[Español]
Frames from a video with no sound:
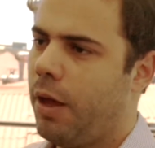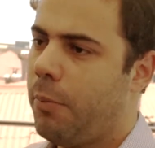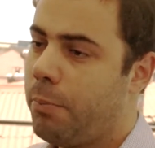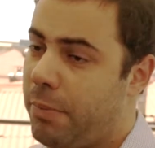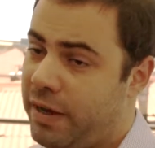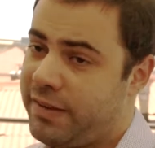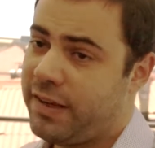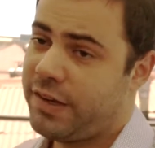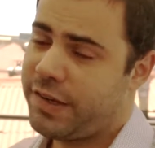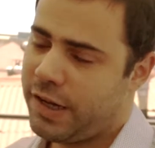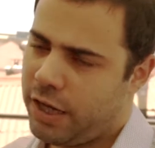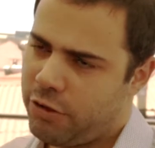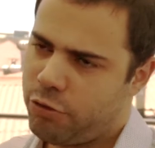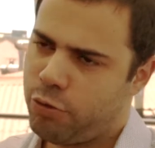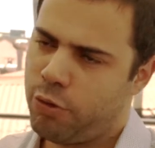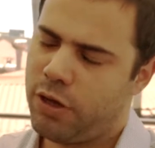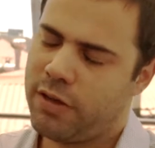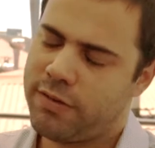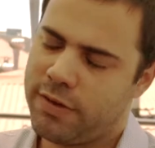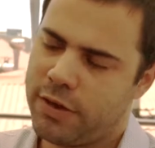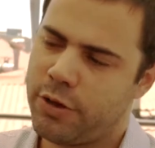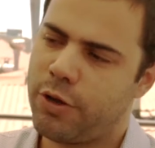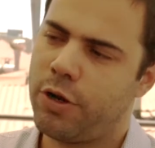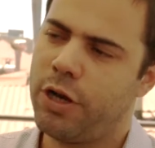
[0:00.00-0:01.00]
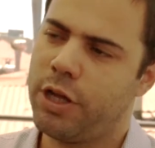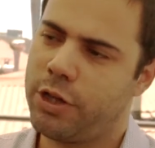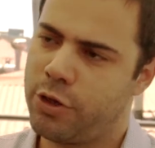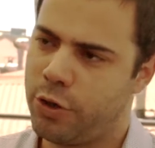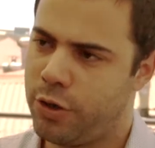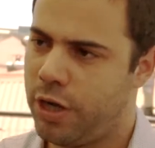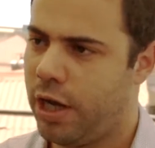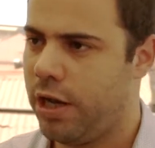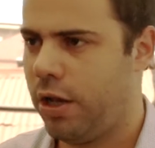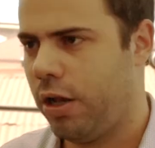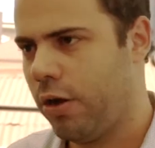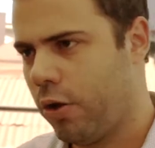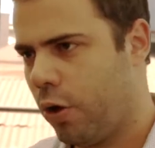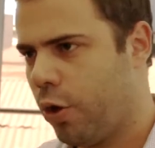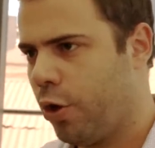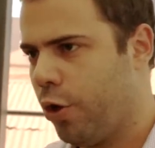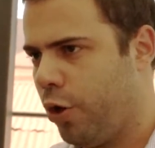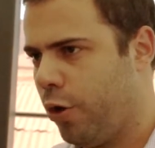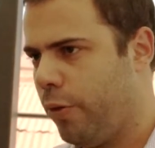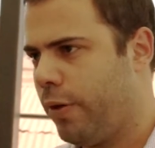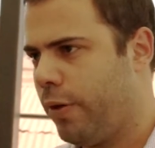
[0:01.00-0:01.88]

más allá de su éxito electoral o no,